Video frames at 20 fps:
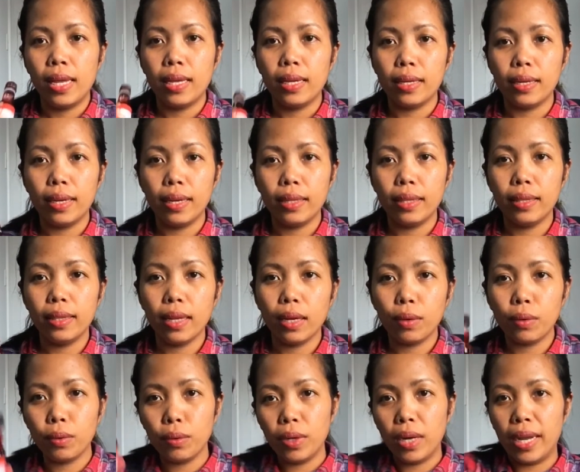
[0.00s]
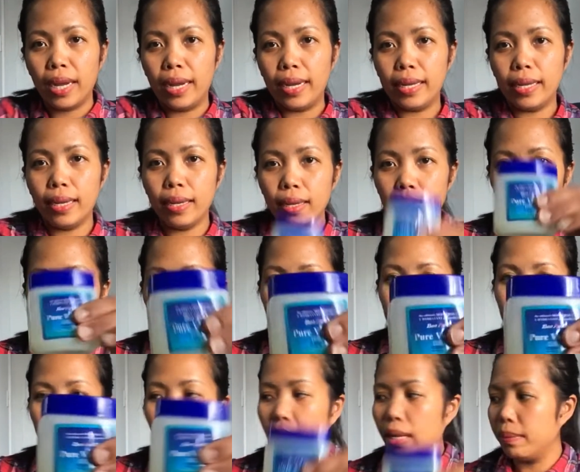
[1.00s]
Red na kulay, lip
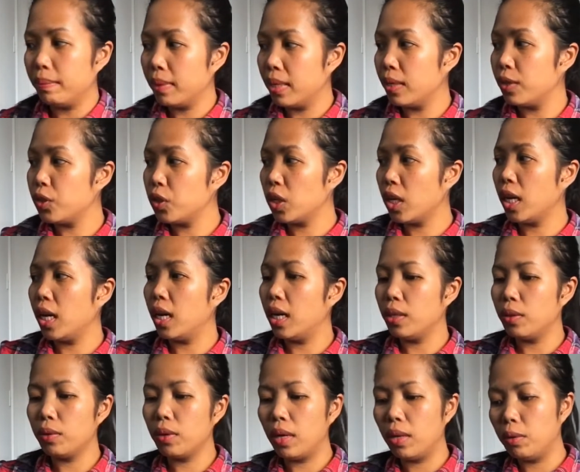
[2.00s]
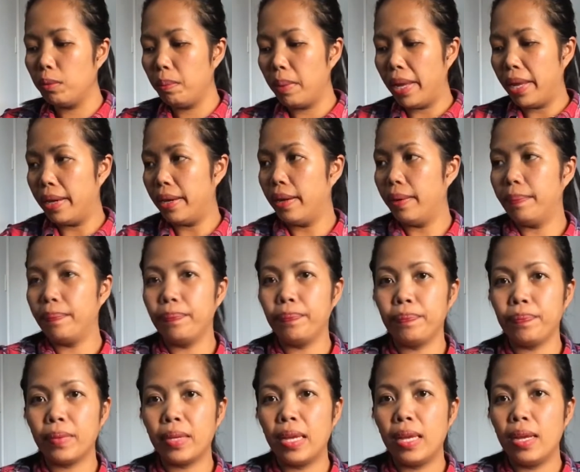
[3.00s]
balm, at saka itong aloe vera.
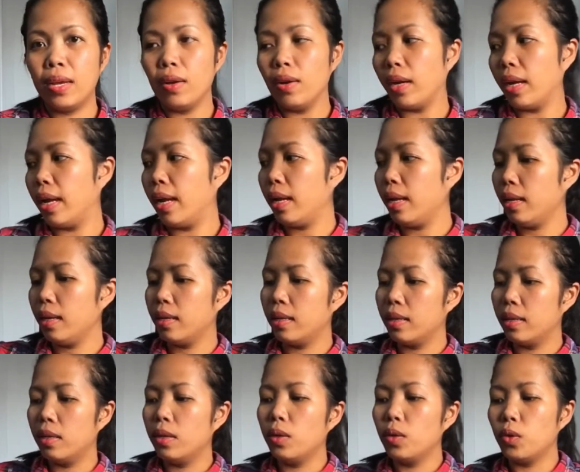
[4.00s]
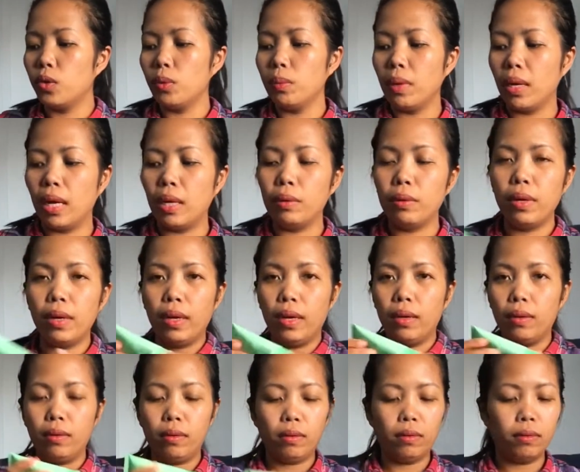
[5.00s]
Okay? So, mag-ano lang
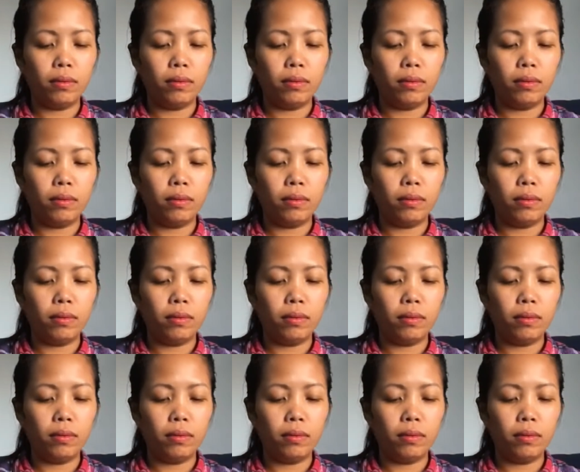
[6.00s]
ako.